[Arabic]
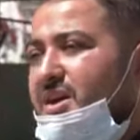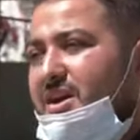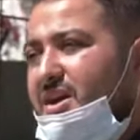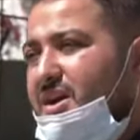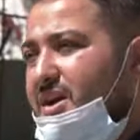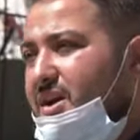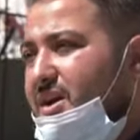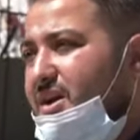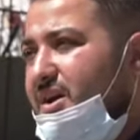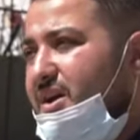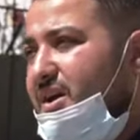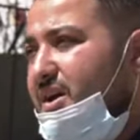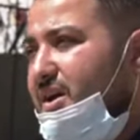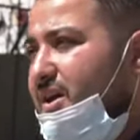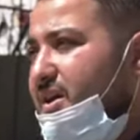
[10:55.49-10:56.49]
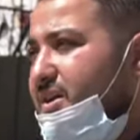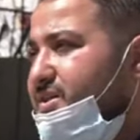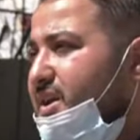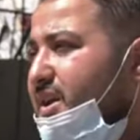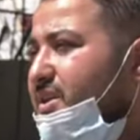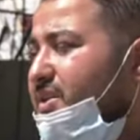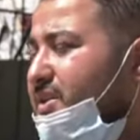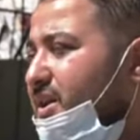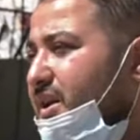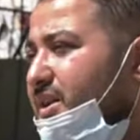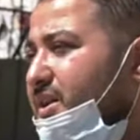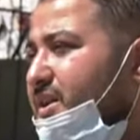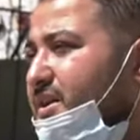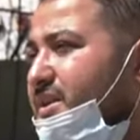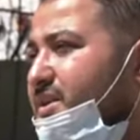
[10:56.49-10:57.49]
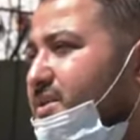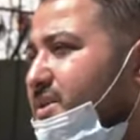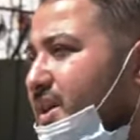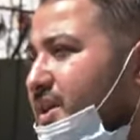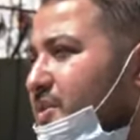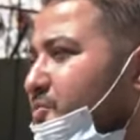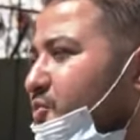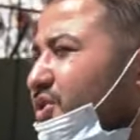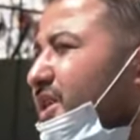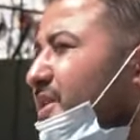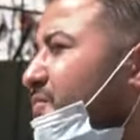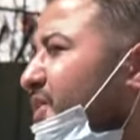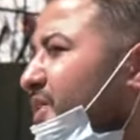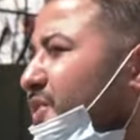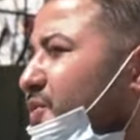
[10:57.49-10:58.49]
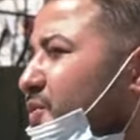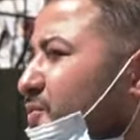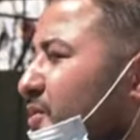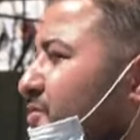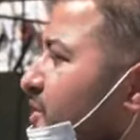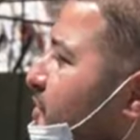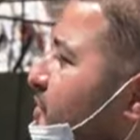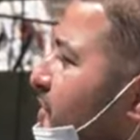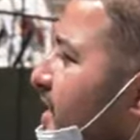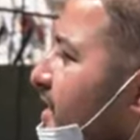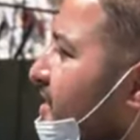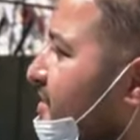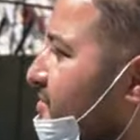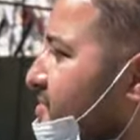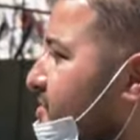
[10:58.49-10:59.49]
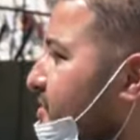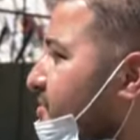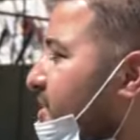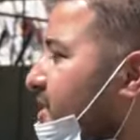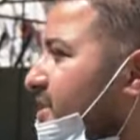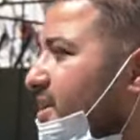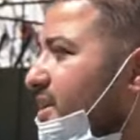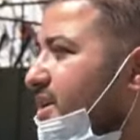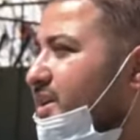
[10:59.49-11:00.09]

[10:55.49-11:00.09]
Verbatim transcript: آه، يسال يعني اسال المتابعين وما بيحكوا لك نفسهم احنا